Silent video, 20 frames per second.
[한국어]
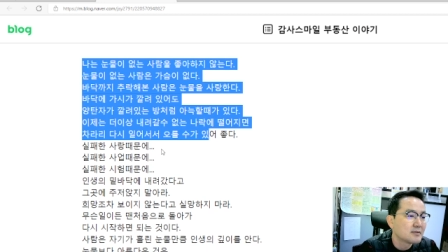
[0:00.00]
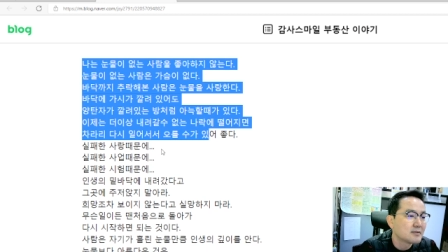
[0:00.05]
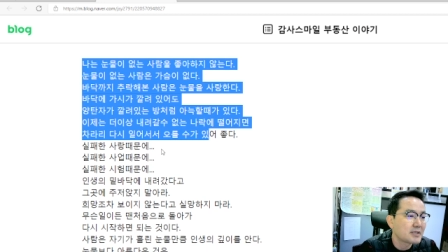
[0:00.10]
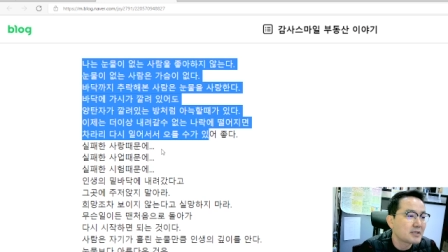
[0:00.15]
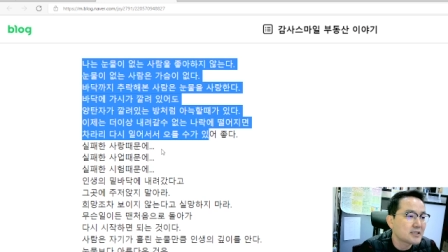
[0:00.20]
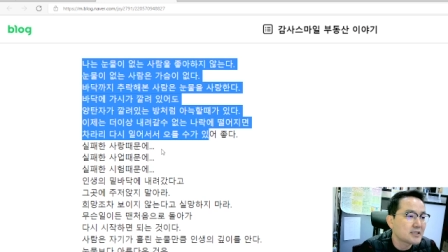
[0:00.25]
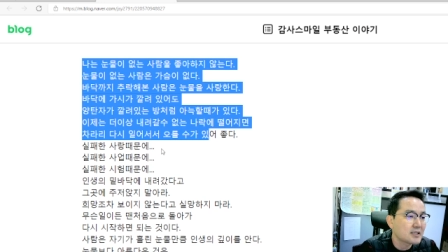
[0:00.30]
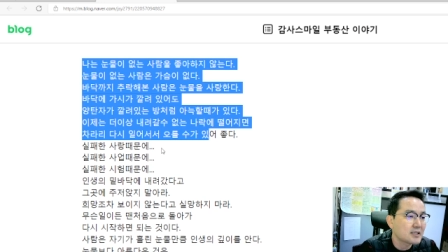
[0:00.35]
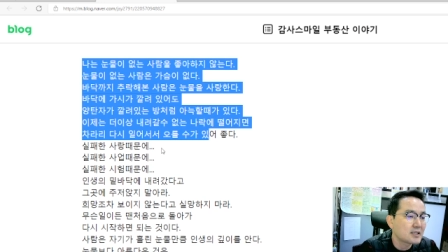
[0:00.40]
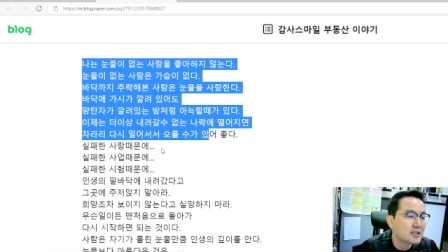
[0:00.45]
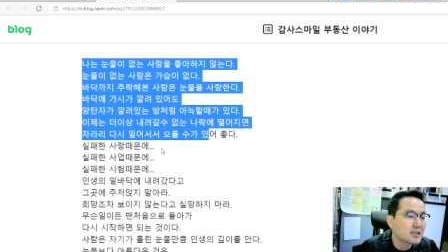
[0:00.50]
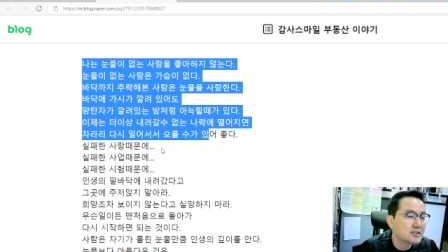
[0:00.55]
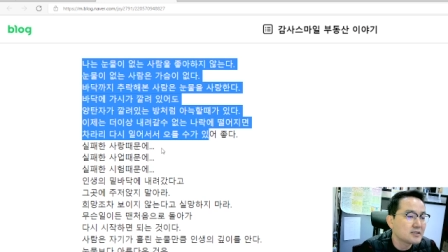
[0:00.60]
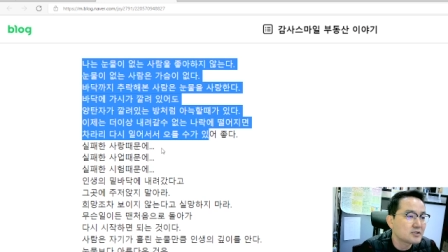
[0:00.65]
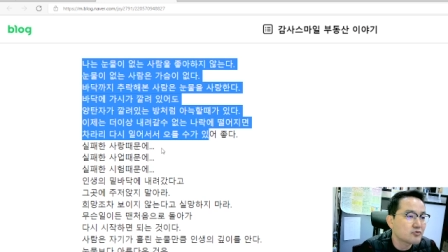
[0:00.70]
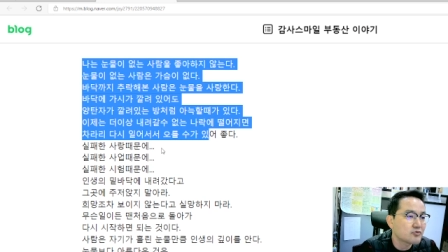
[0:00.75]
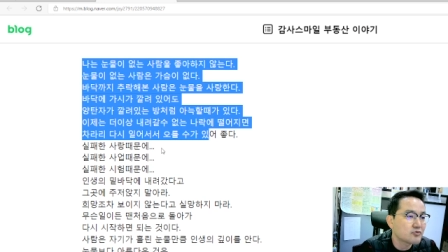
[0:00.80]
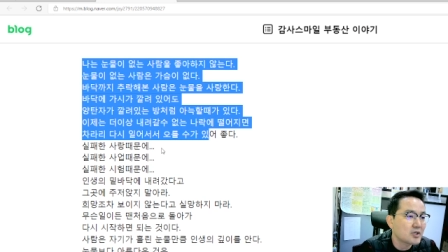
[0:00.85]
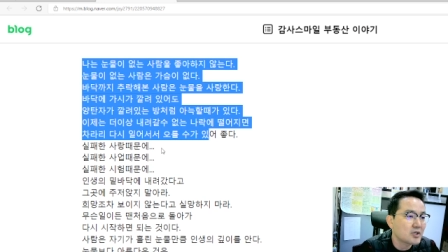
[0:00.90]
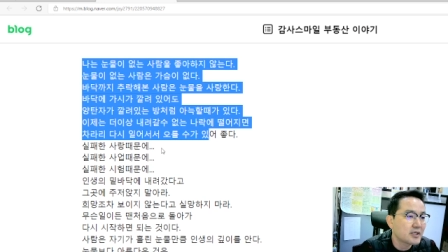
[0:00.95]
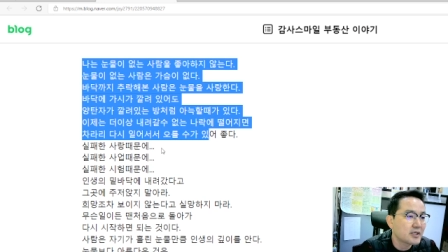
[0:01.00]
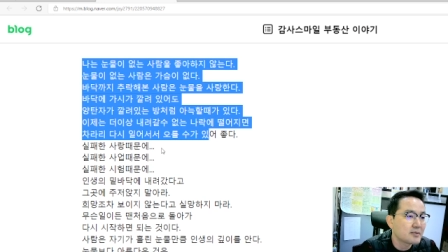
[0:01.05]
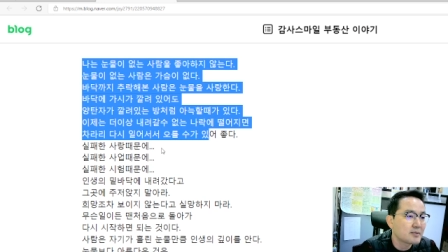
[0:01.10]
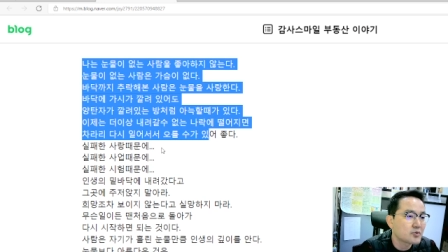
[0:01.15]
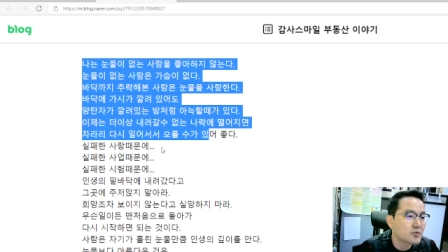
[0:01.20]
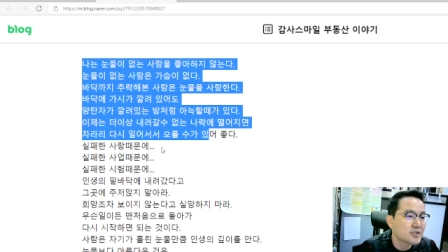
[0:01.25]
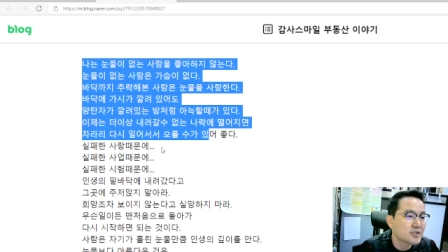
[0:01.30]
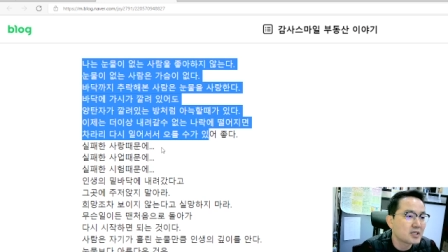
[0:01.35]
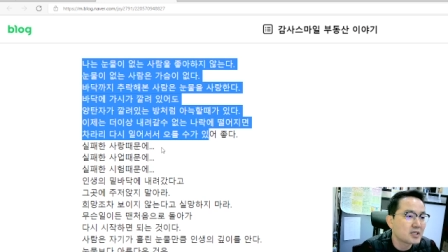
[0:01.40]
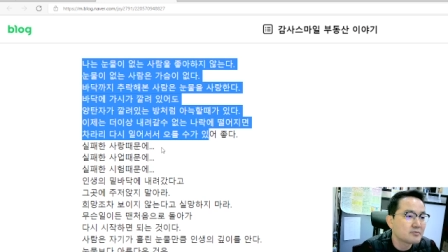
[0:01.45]
바닥까지 추락해
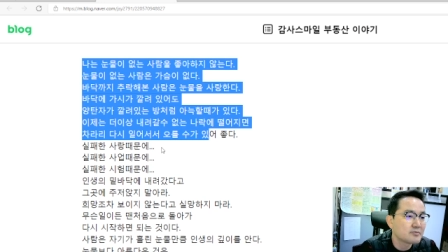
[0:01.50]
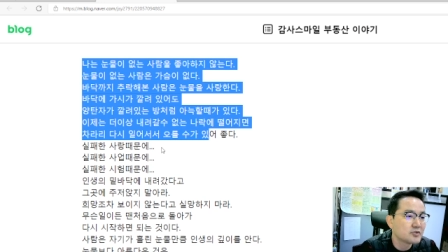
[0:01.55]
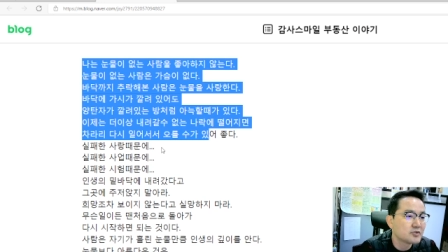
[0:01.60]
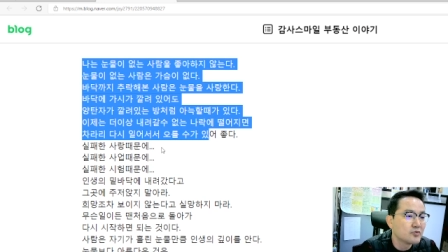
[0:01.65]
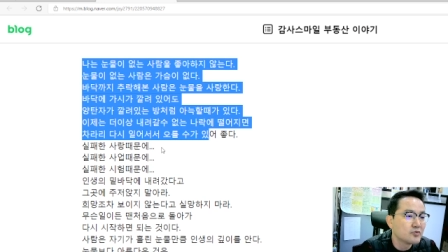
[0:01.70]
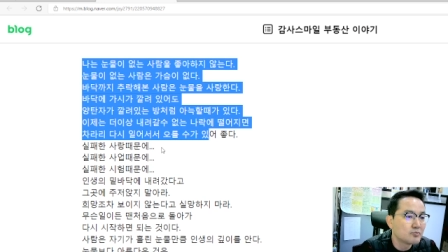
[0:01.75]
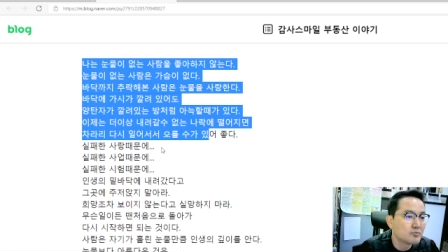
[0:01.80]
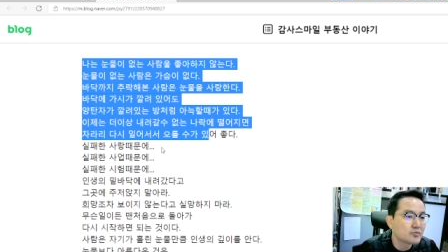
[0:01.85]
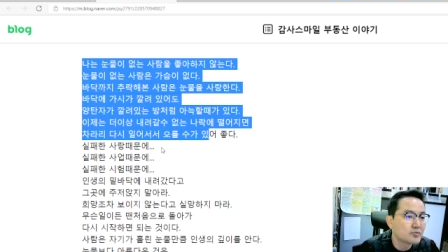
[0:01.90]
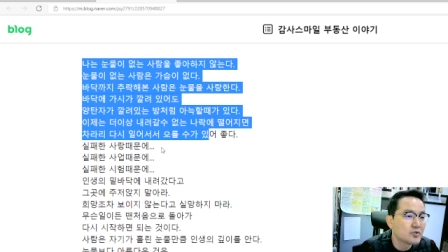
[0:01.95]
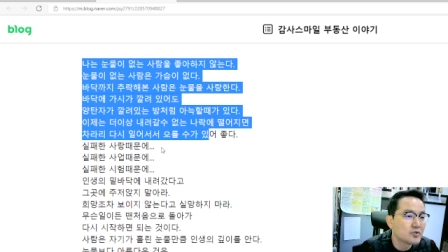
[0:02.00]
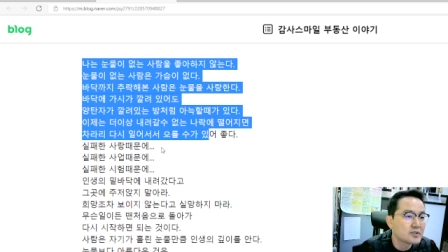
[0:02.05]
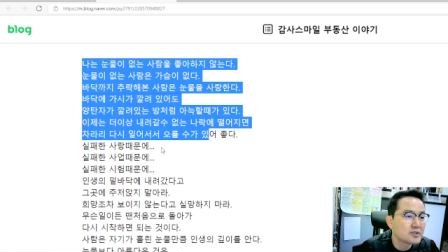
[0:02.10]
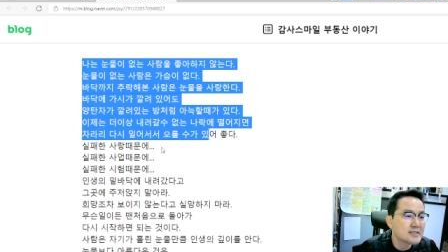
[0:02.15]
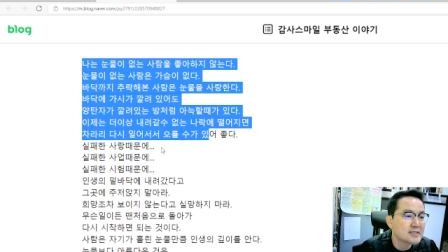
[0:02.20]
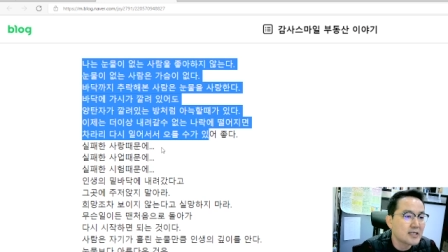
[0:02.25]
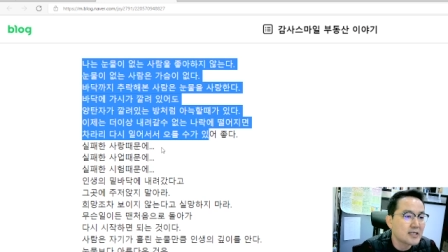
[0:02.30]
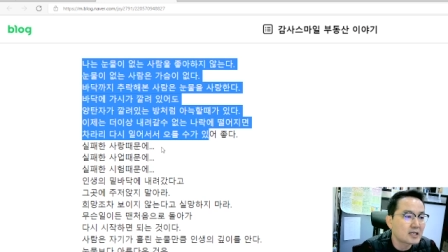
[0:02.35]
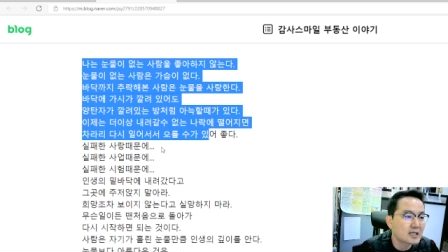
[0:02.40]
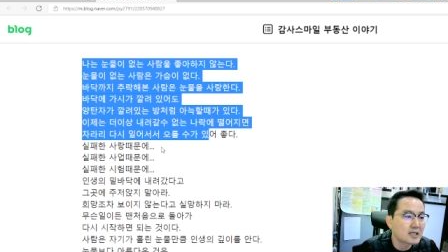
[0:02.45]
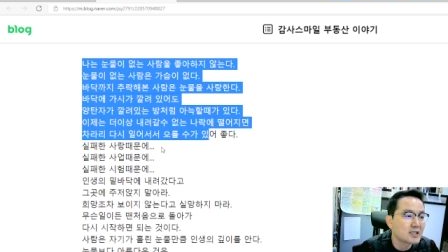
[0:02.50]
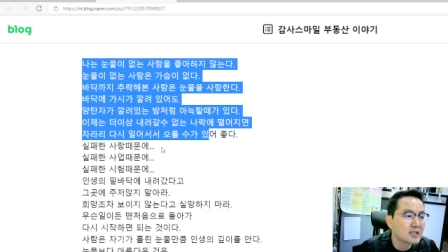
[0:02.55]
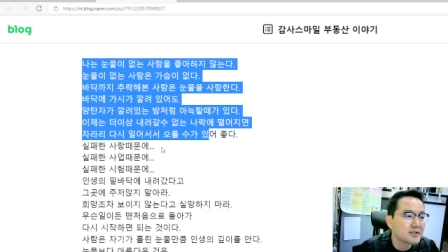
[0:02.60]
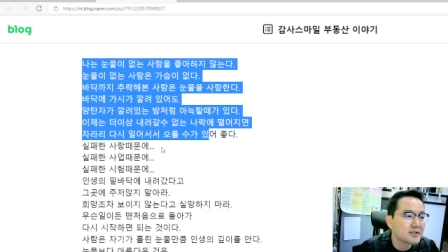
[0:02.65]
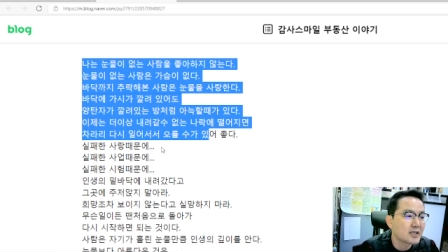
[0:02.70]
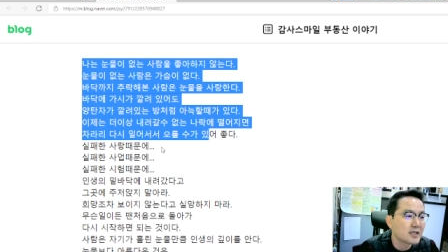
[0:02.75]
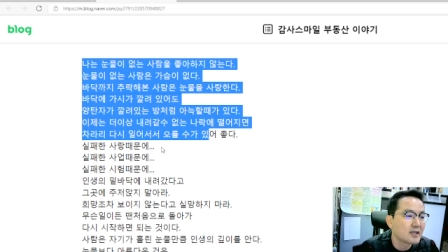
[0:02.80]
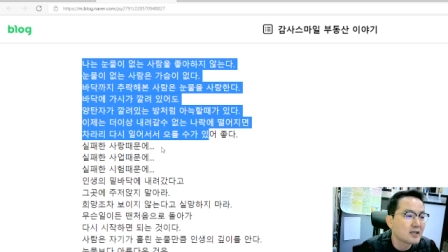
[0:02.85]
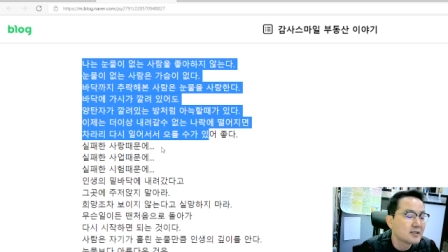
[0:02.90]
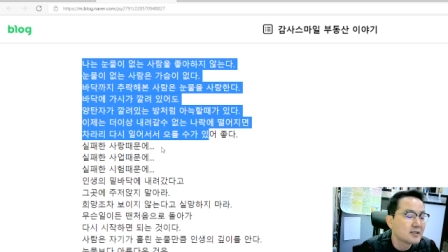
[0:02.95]
본 사람은 눈물을 사랑한다.